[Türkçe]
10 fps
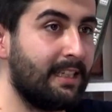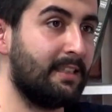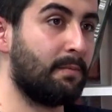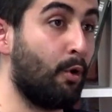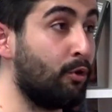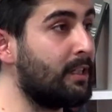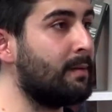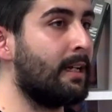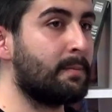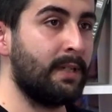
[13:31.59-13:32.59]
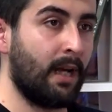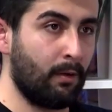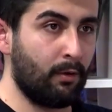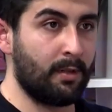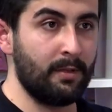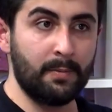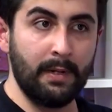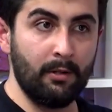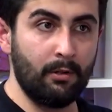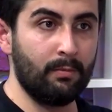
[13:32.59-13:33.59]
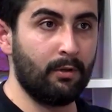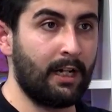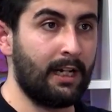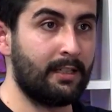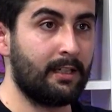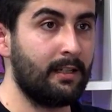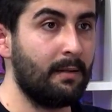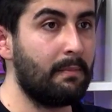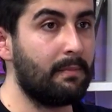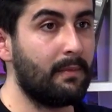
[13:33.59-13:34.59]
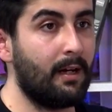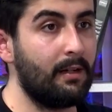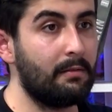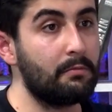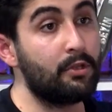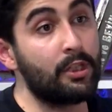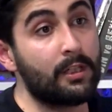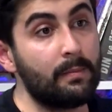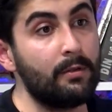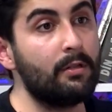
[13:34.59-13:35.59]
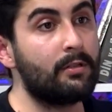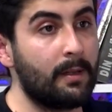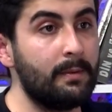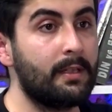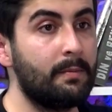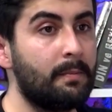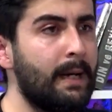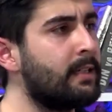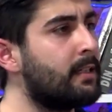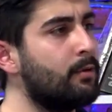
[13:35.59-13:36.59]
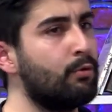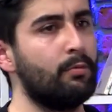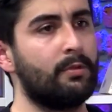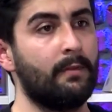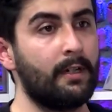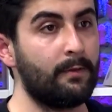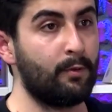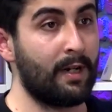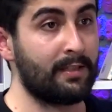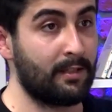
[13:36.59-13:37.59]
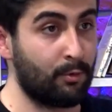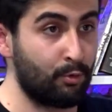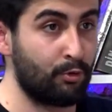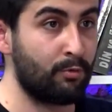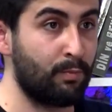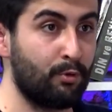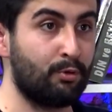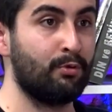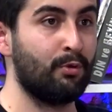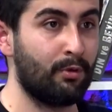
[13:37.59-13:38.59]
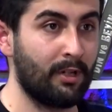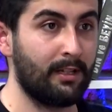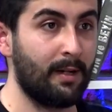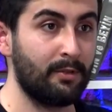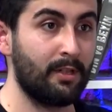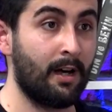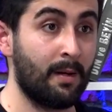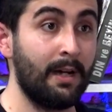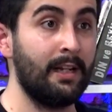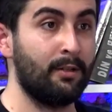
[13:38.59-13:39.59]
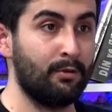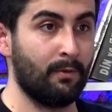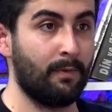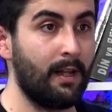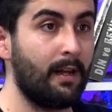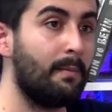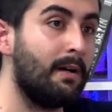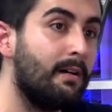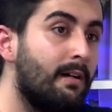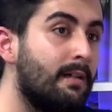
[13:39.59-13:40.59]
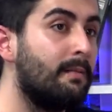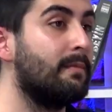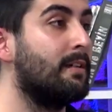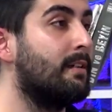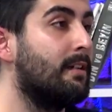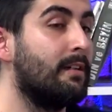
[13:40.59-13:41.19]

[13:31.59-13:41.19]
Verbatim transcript: Hani dedik onda da biraz piyango gibi hiç belli olmuyor Evet, evet. gerçekten. Zengine- Ha, çıkıyor. Çıkabiliyor tabii Evet. tabii. Ben şeyi duydum işte vakıf üniversitesi %100 burssuz okuyor adam. İşte arabayla gidiyor falan ama adam Evet.